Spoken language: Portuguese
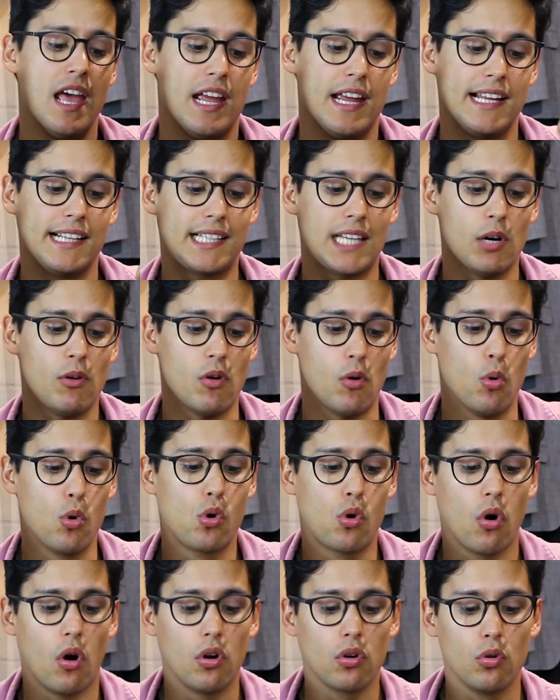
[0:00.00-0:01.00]
Então, o
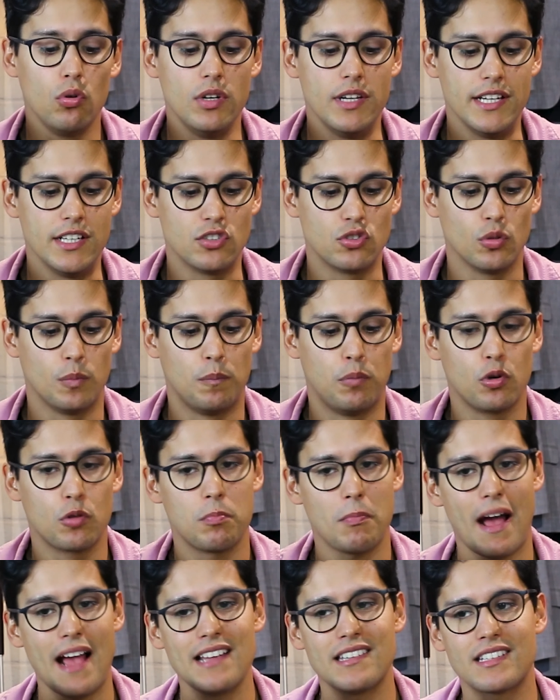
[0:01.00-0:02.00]
couro liso, por
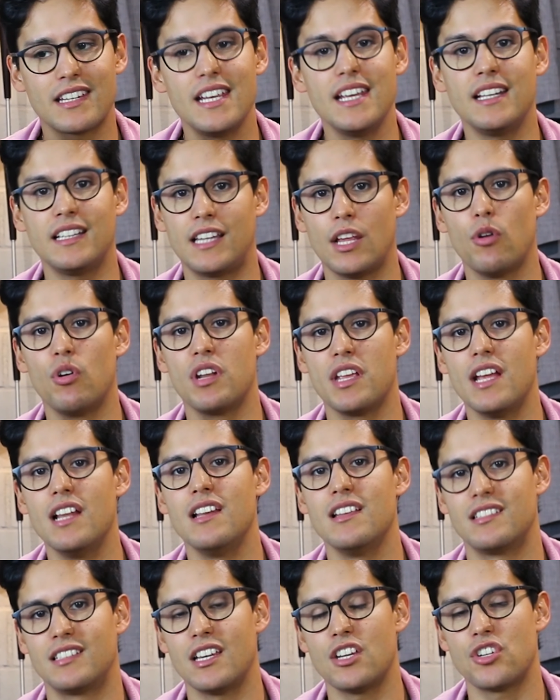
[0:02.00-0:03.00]
mais que em teoria
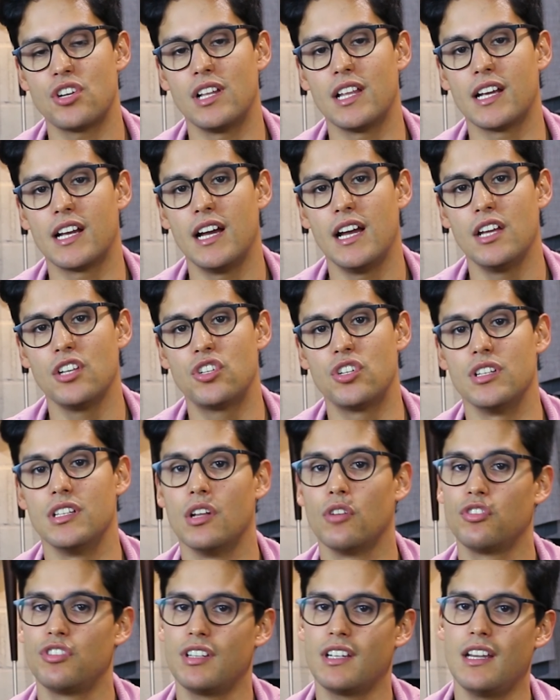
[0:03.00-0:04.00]
ele seja elegante,
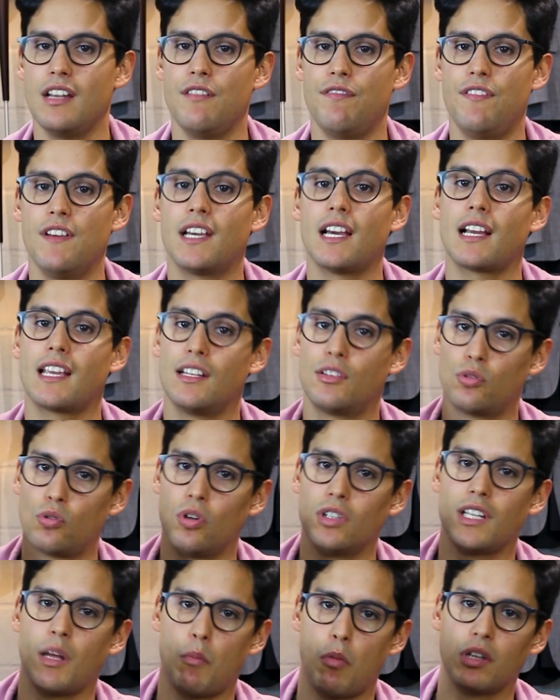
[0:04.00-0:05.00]
não significa que
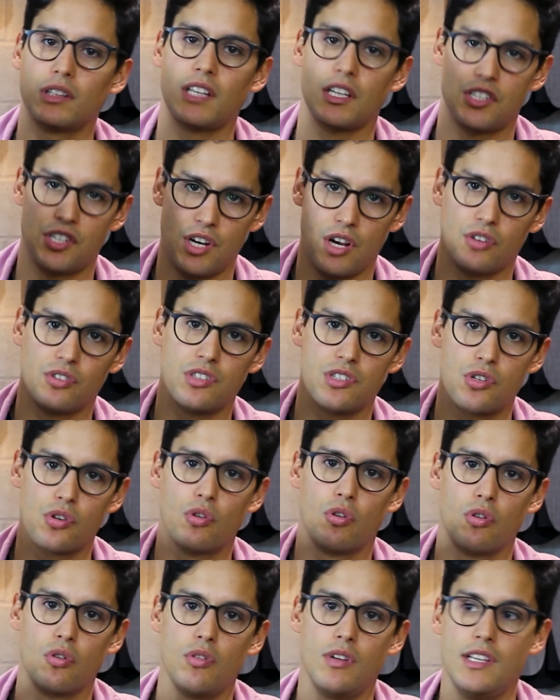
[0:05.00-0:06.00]
toda bota Chelsea de
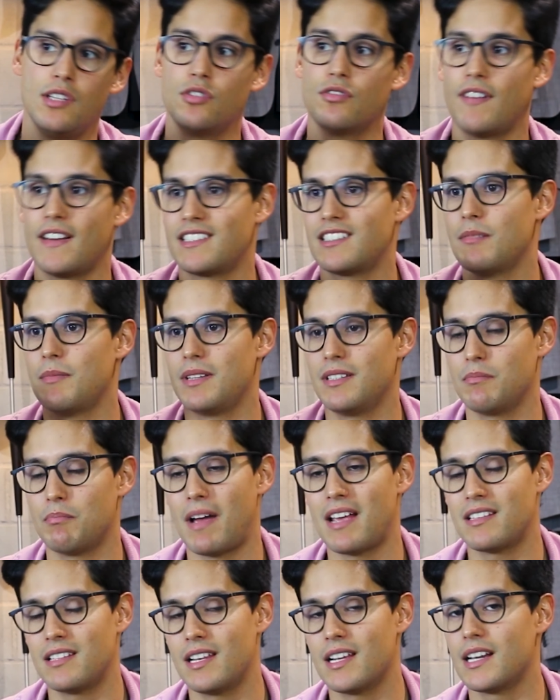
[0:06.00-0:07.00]
couro liso vai ser
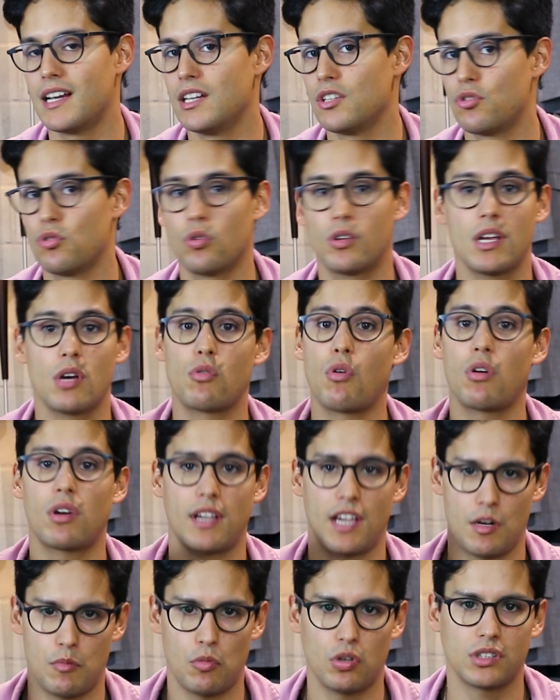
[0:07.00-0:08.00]
mais elegante do que
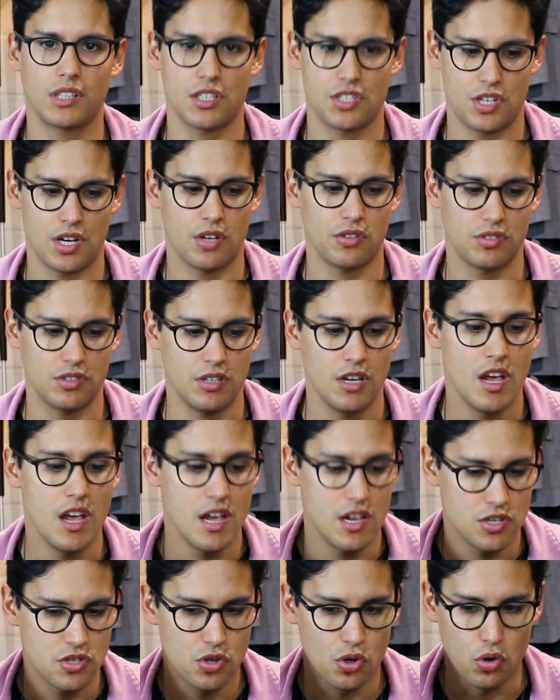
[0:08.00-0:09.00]
qualquer bota Chelsea
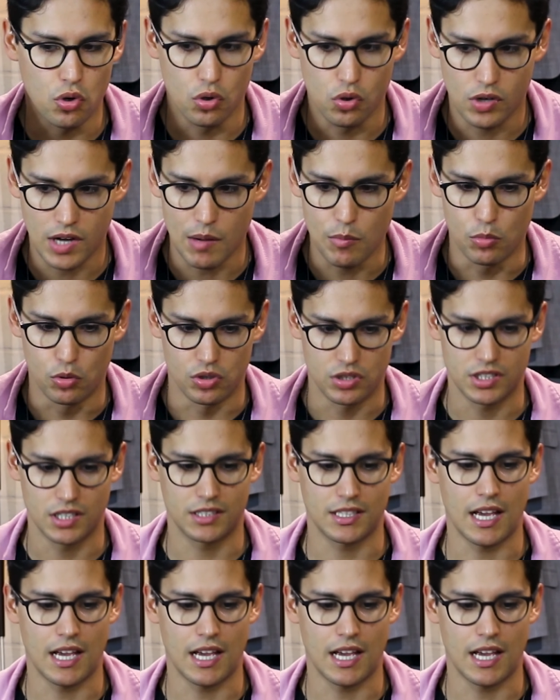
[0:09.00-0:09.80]
de couro camurça,